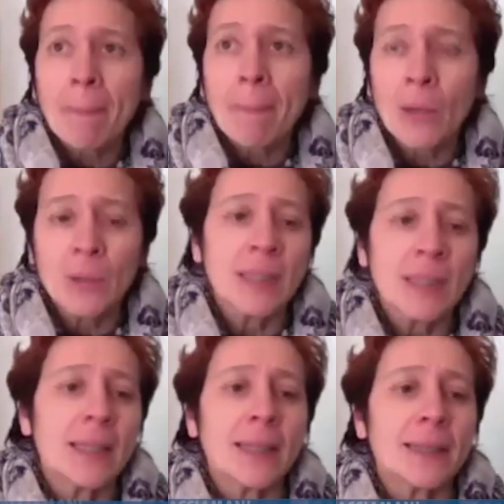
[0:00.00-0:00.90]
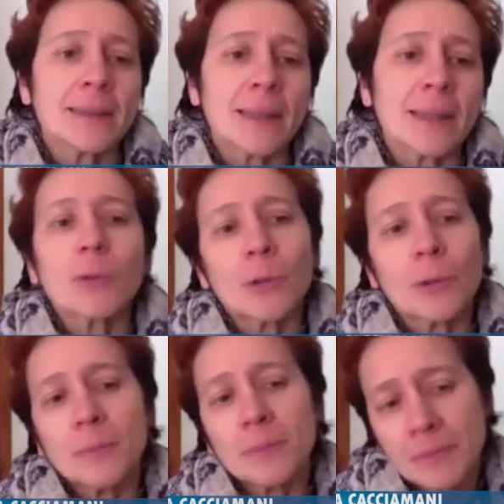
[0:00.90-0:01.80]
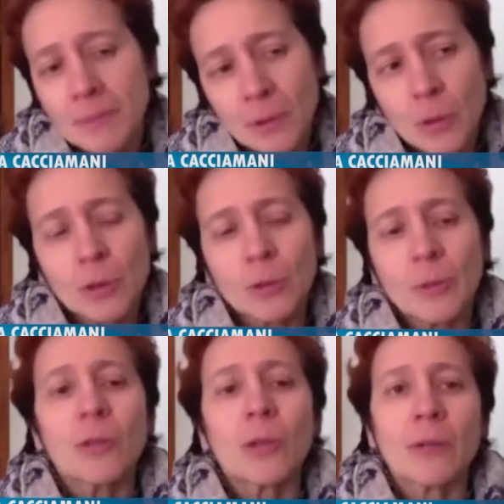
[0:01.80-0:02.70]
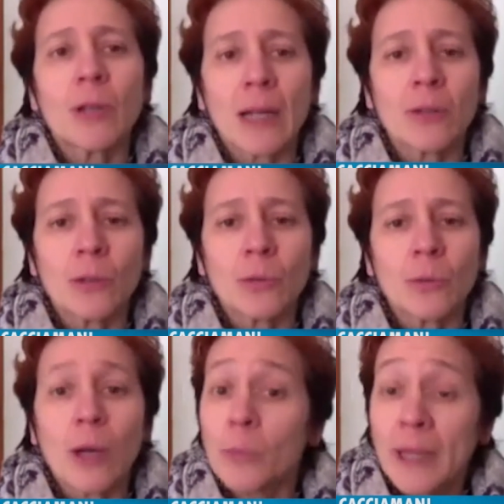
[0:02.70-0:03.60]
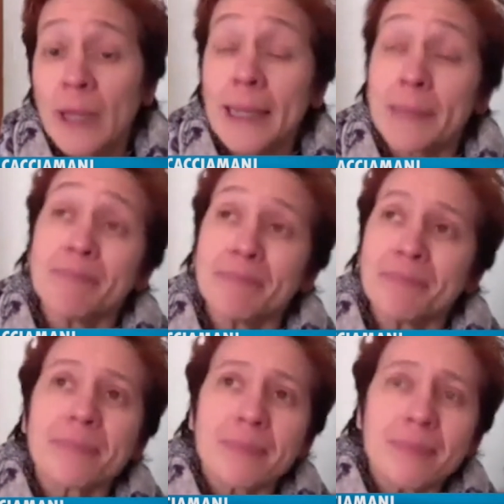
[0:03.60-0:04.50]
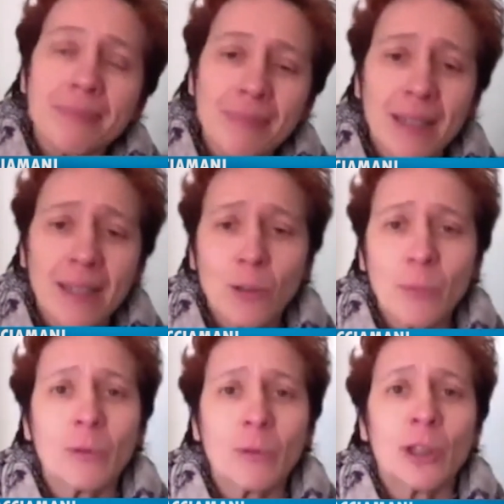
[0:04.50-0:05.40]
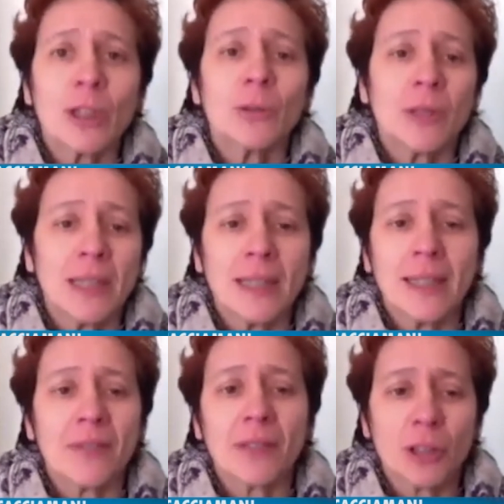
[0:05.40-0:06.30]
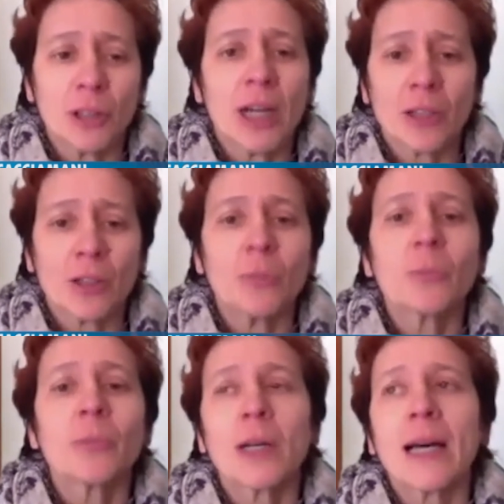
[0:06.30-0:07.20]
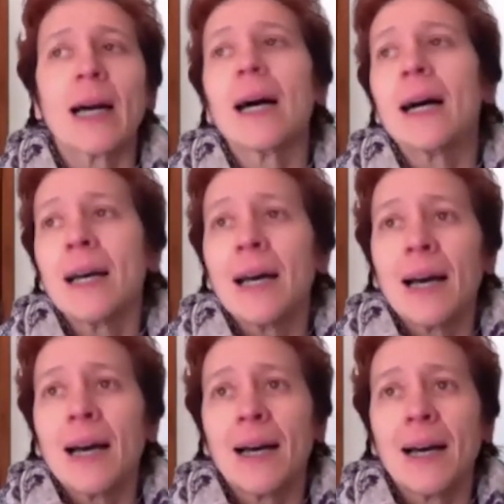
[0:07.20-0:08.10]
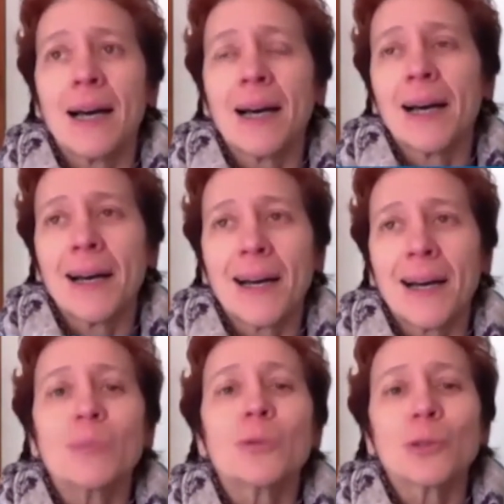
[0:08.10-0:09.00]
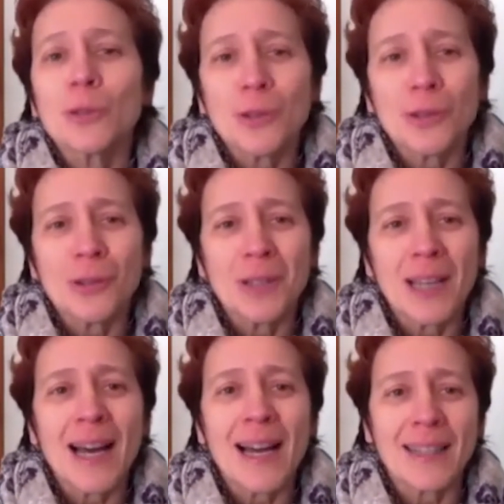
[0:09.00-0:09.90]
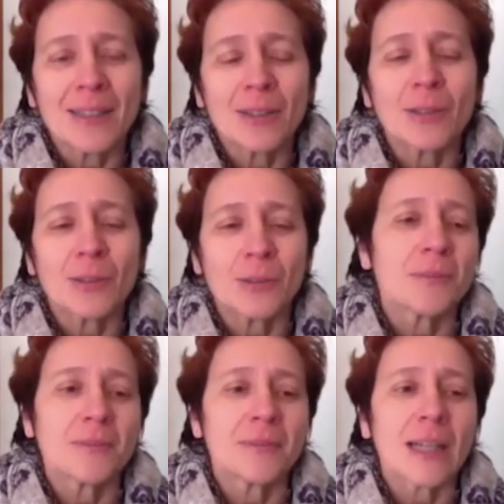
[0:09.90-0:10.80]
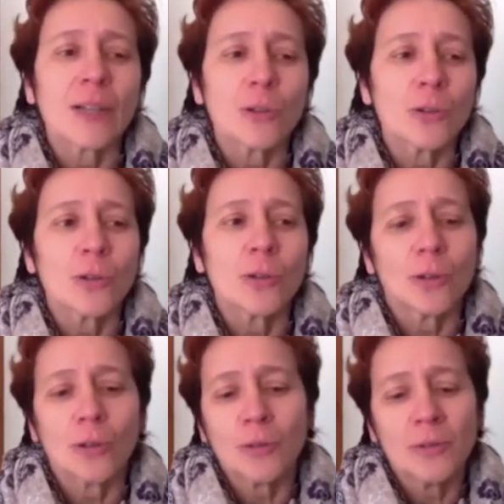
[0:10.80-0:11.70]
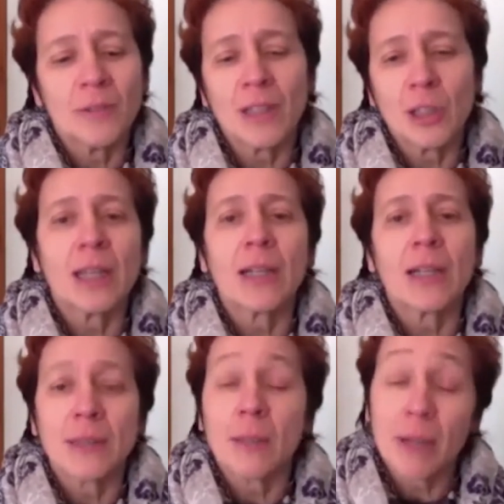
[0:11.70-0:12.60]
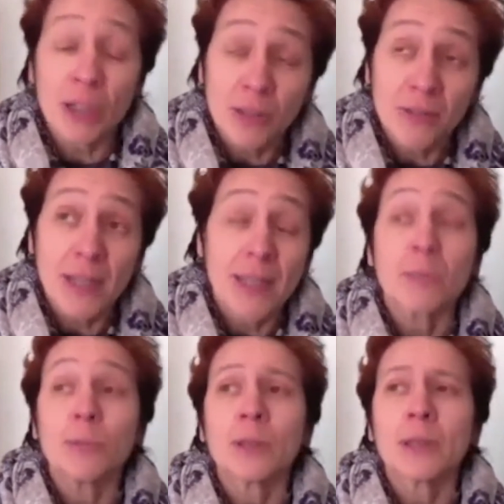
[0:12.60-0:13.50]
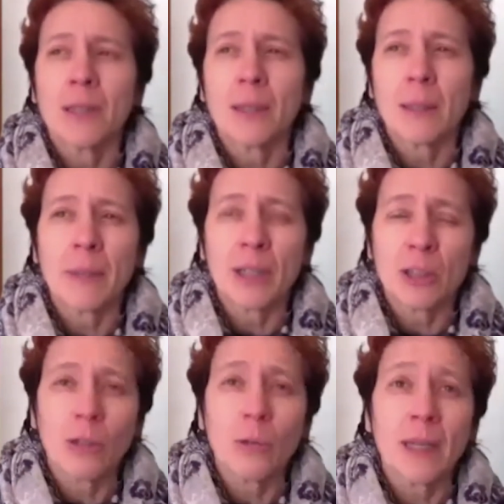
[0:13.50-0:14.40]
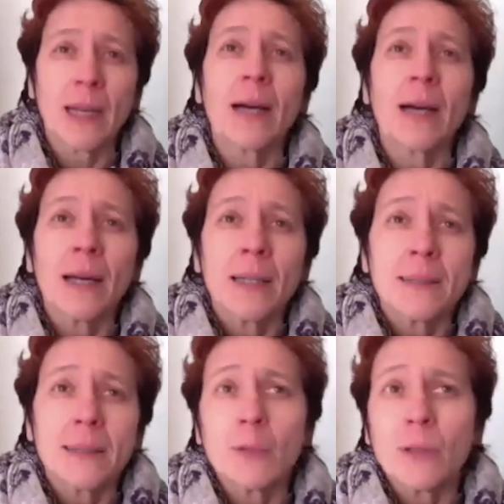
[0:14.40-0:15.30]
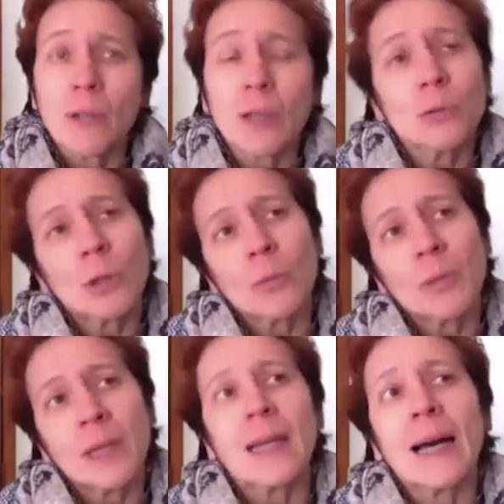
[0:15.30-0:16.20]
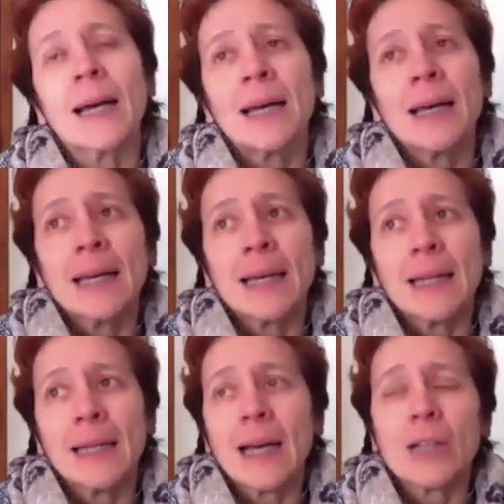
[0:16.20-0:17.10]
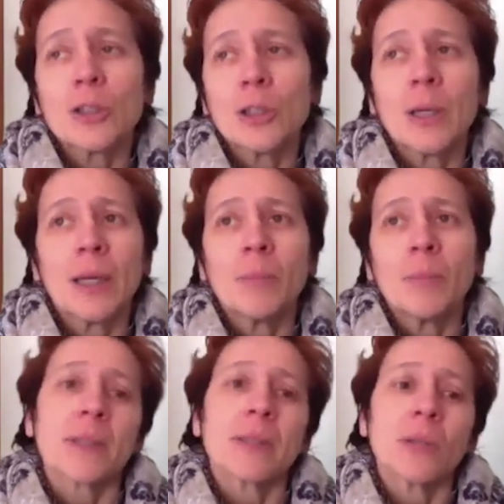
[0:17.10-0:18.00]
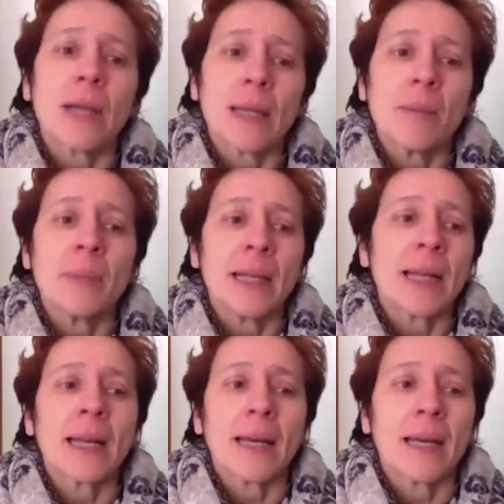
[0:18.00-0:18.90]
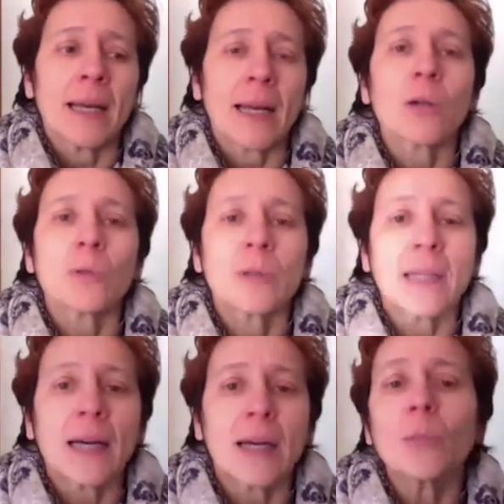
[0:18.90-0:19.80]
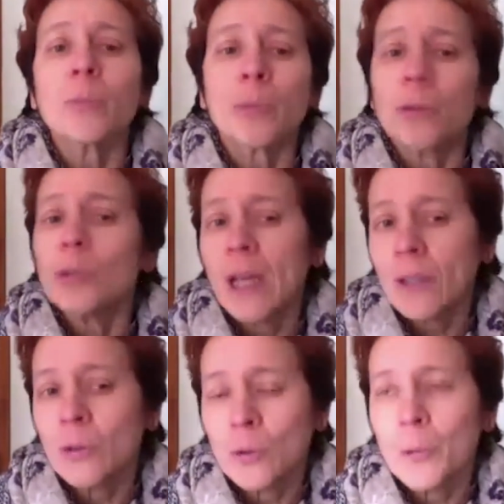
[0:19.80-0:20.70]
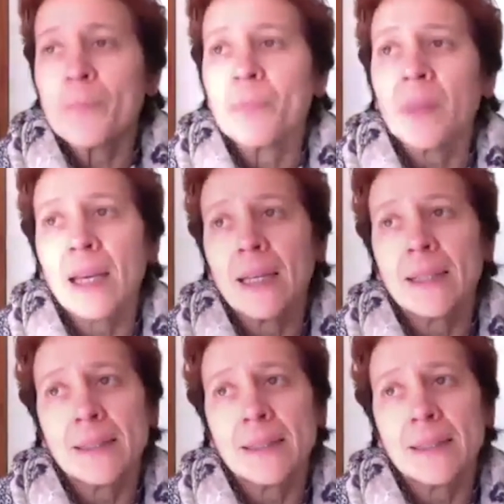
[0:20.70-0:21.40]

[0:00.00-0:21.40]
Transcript: e quindi stiamo in questo momento lavorando ad una rubrica, anche noi abbiamo scelto di riaffacciarci un po' alla, a, al mondo online, no? Um, dando vivacità alla nostra pagina Facebook, la, la pagina di Omega, stiamo lavorando una rubrica che nasce in particolare per eh, raccontare un progetto che sta